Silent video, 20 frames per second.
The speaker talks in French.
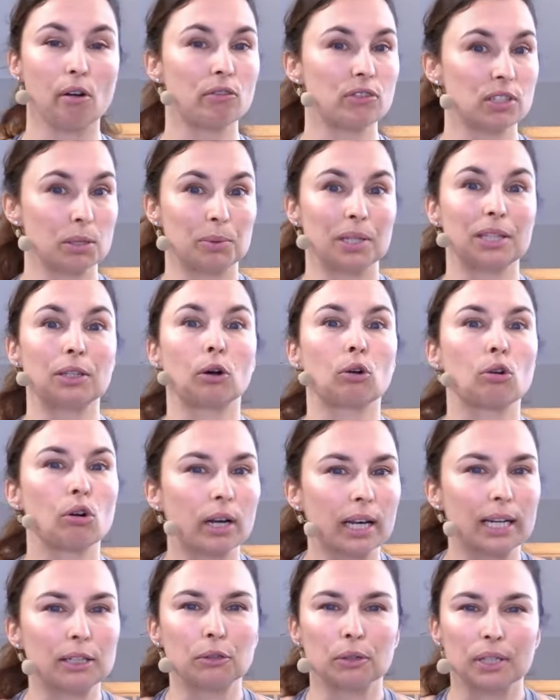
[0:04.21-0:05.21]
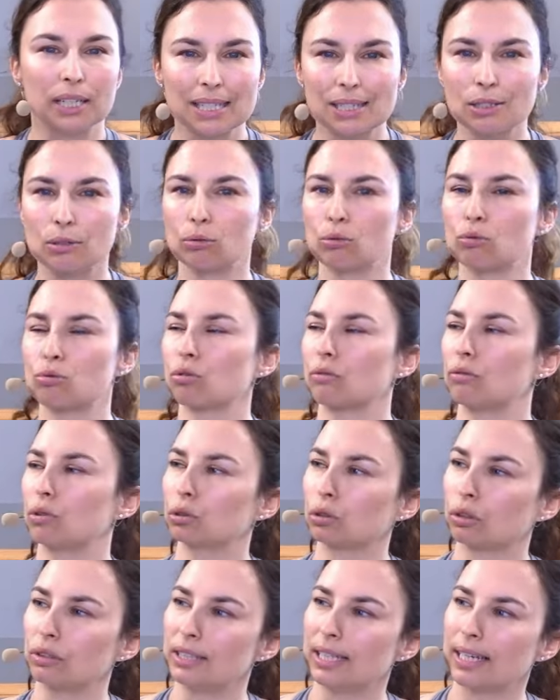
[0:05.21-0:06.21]
Vous avez peut-être encore quelques questions sur
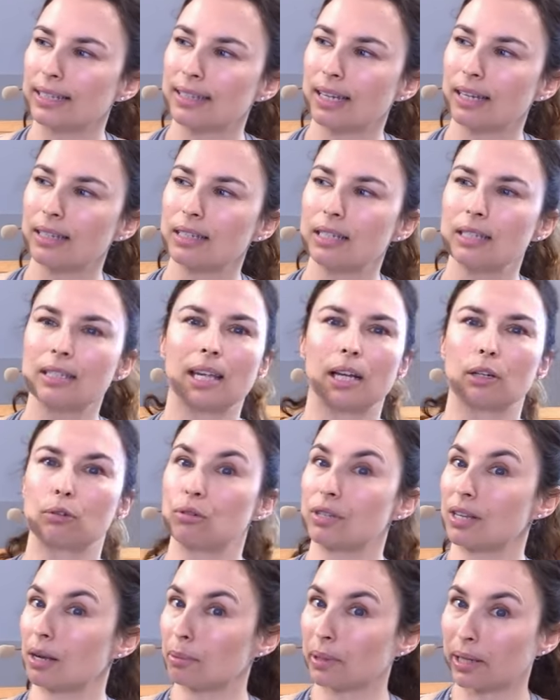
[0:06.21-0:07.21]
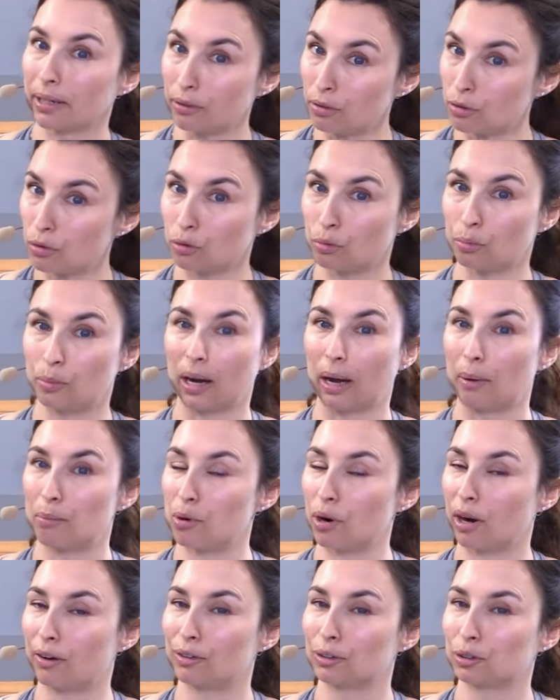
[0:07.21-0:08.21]
votre diastasis, quelques appréhensions par
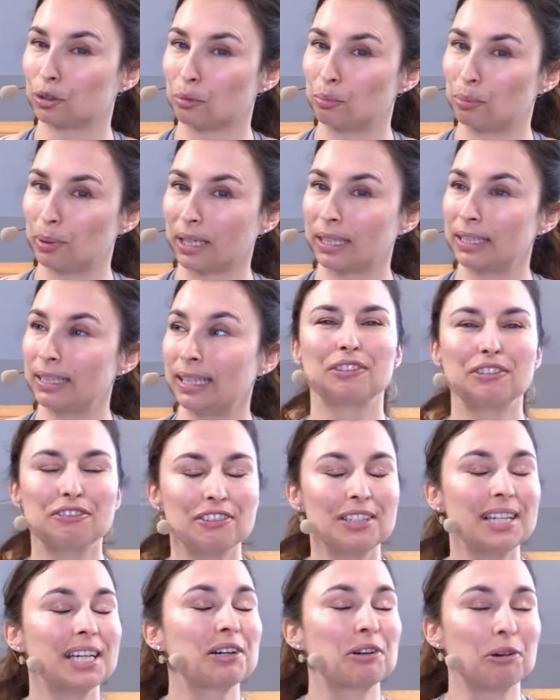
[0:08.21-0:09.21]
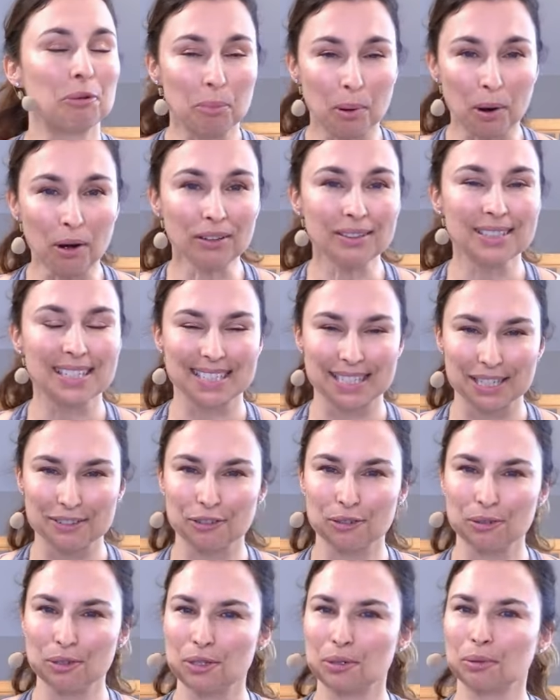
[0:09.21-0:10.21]
rapport à votre périnée. Vous voulez comprendre cette
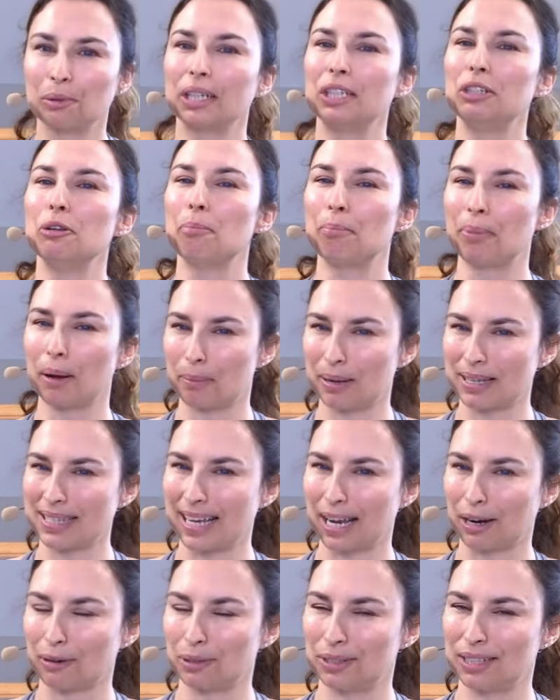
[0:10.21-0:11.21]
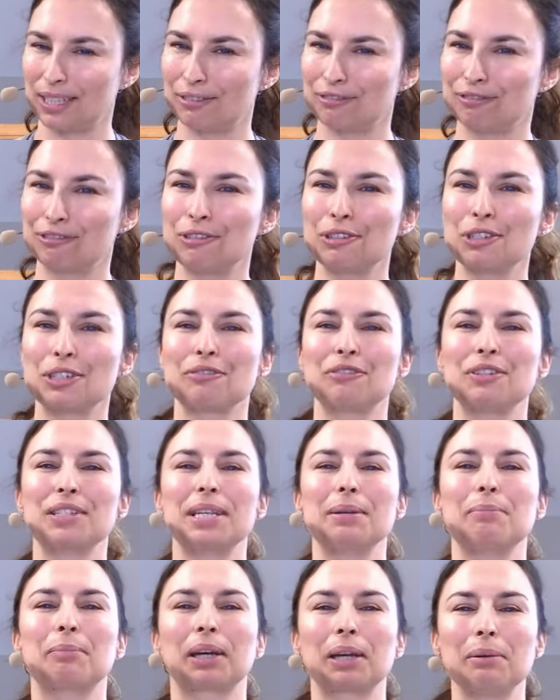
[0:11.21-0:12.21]
évolution et ne pas passer à côté de vous. Je
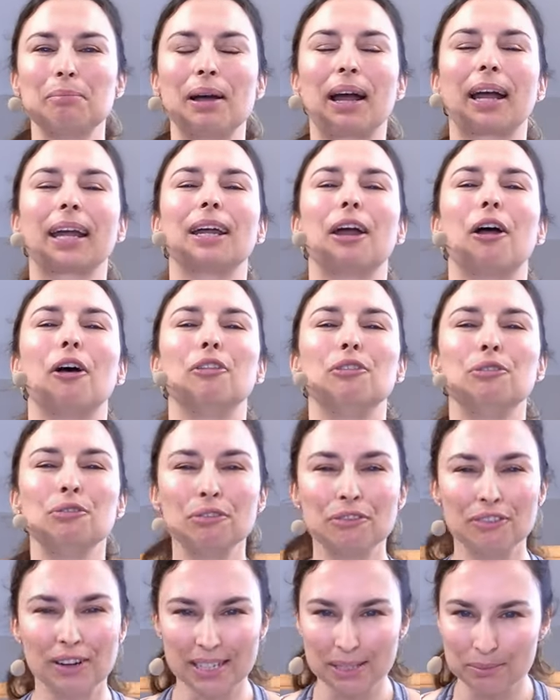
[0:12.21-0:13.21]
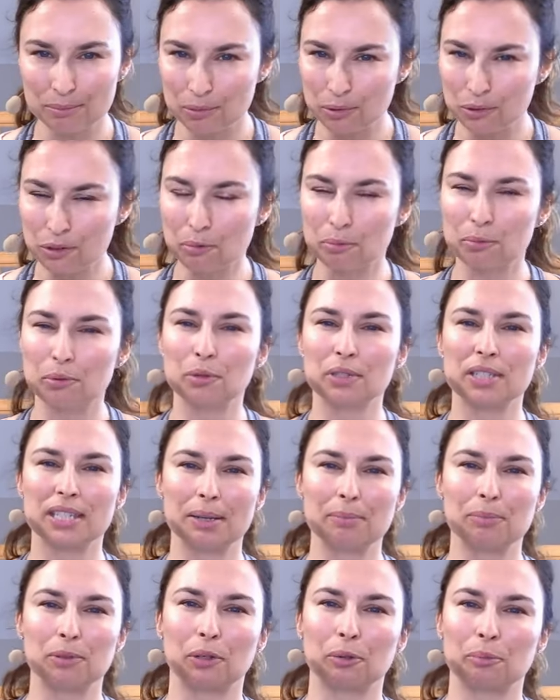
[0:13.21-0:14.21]
vous ai préparé un nouvel e-book de plus de
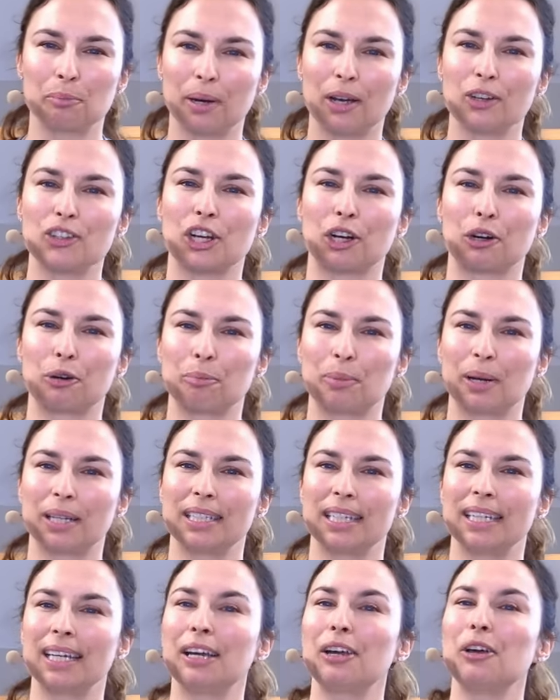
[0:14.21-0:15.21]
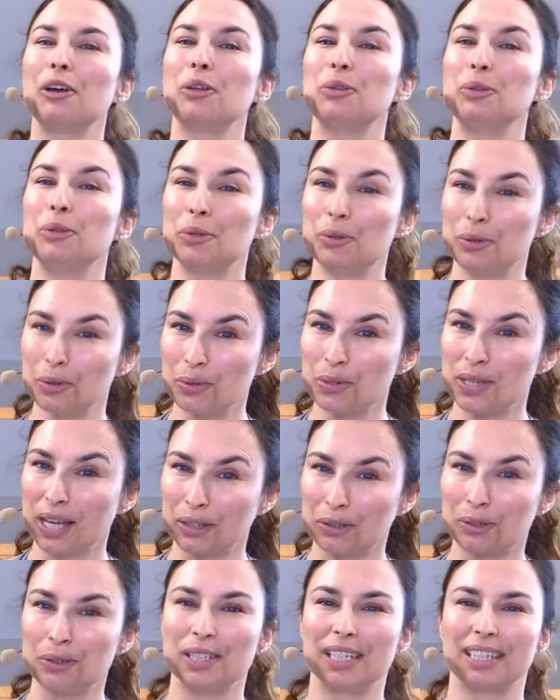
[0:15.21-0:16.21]
70 pages accompagné de deux
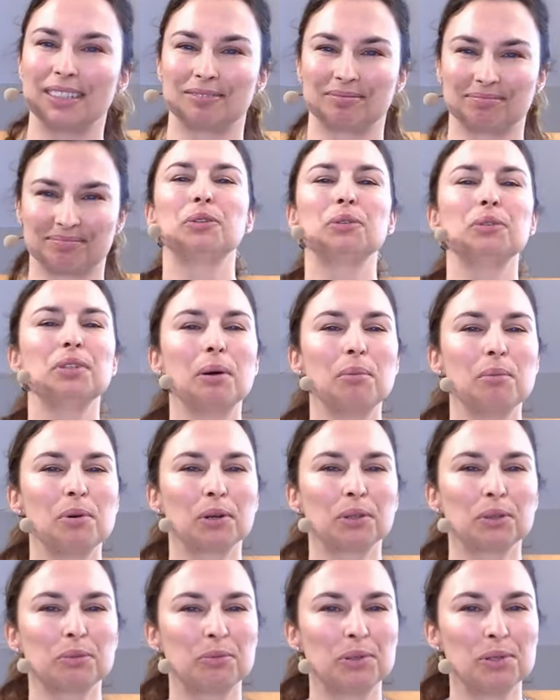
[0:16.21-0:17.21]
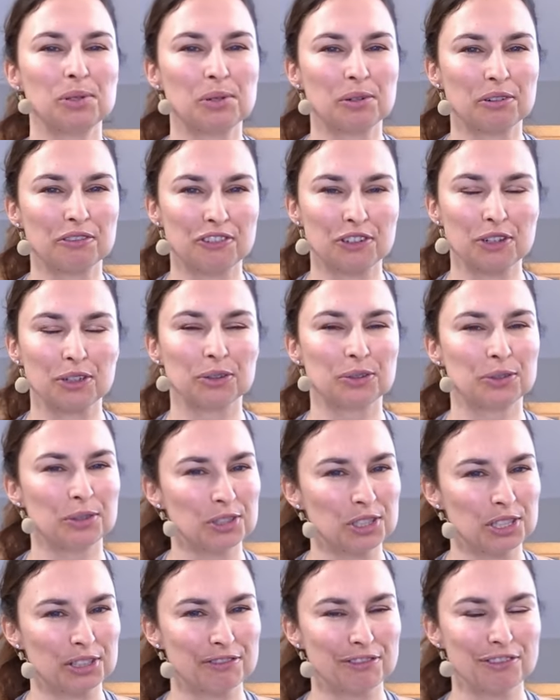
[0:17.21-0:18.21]
ateliers. Tout d'abord, depuis le confort
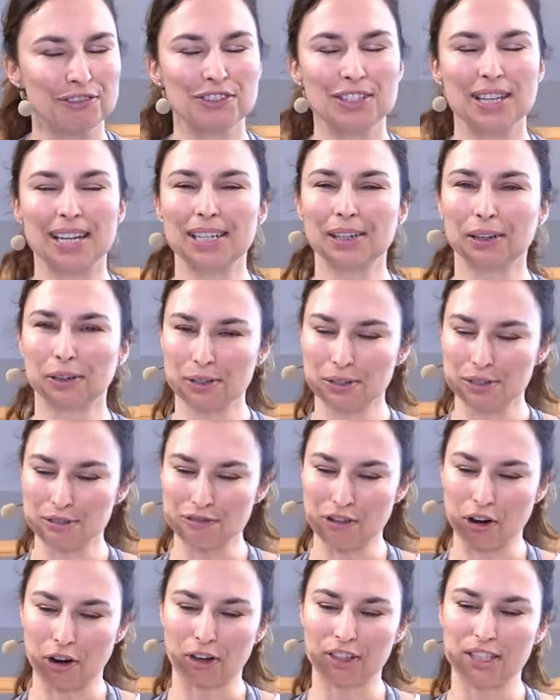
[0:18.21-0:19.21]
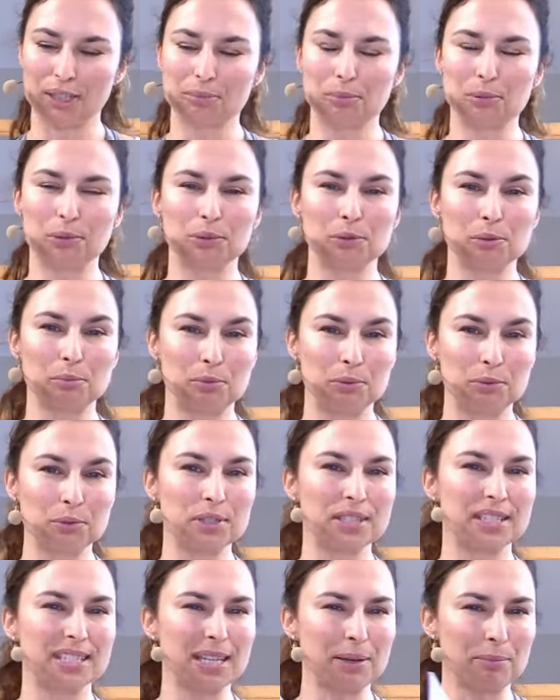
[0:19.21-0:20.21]
de chez vous, vous allez recevoir un e-book de plus
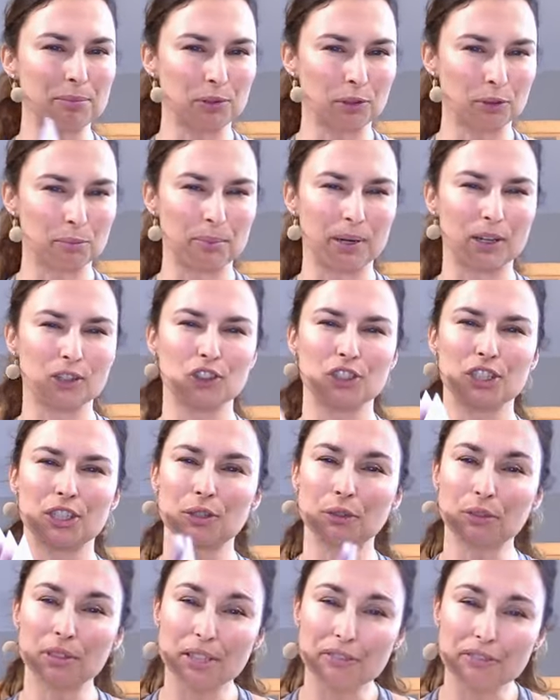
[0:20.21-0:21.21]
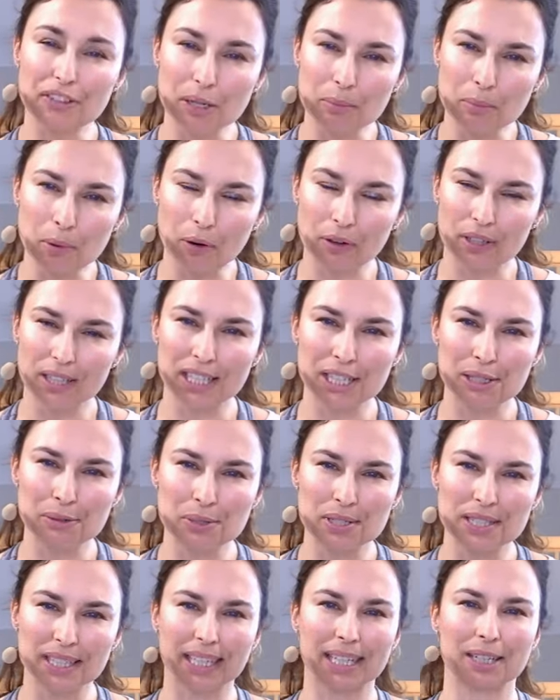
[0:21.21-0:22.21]
de 70 pages scientifiquement
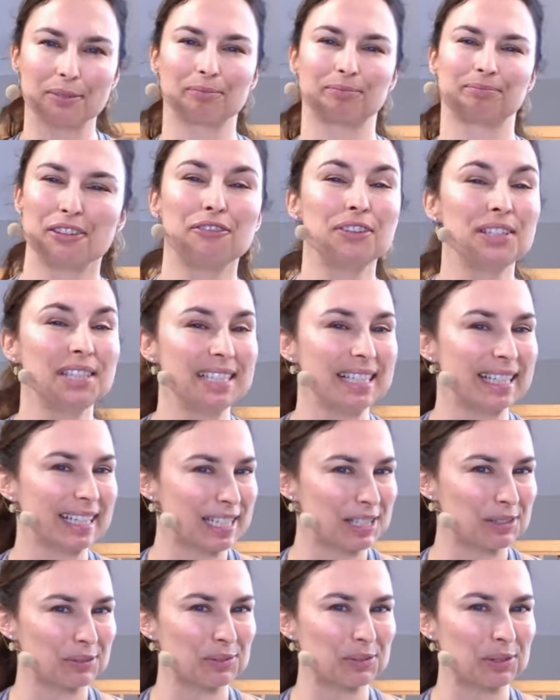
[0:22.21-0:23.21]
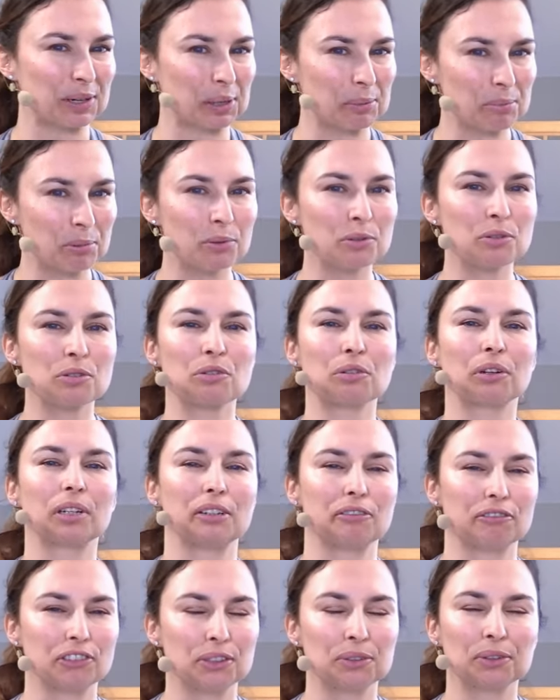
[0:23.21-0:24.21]
illustré. Fini les questions en réponse sur
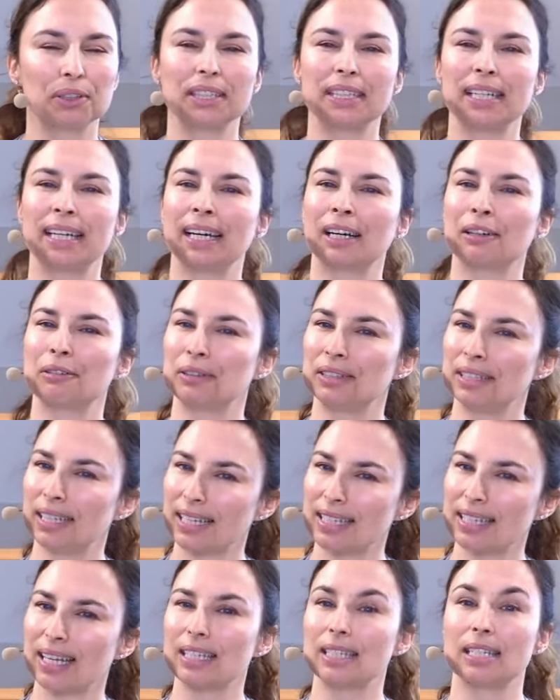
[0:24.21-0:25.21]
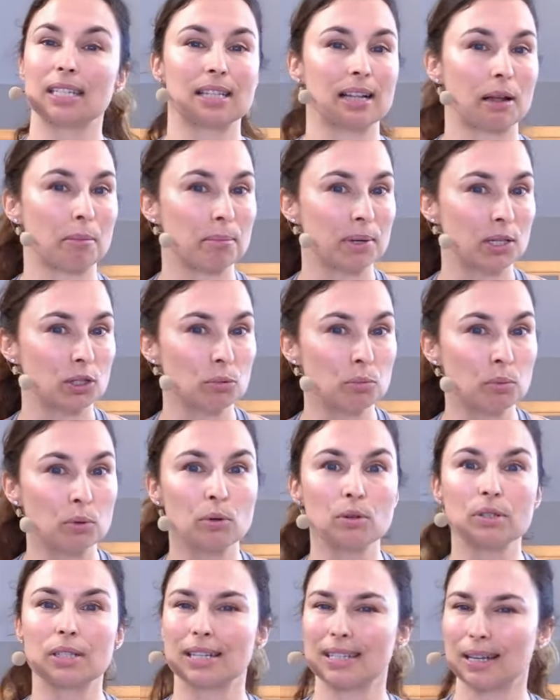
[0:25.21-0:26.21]
les fuites urinaires, le diastasis, la
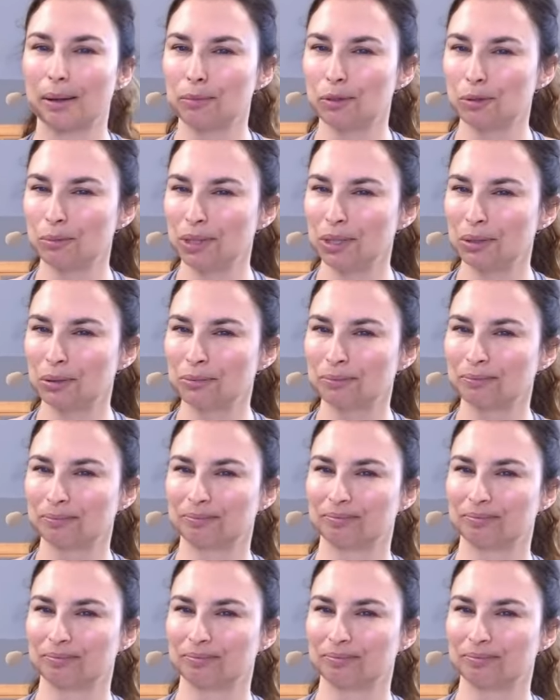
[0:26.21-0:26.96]
ménopause, les abdominaux.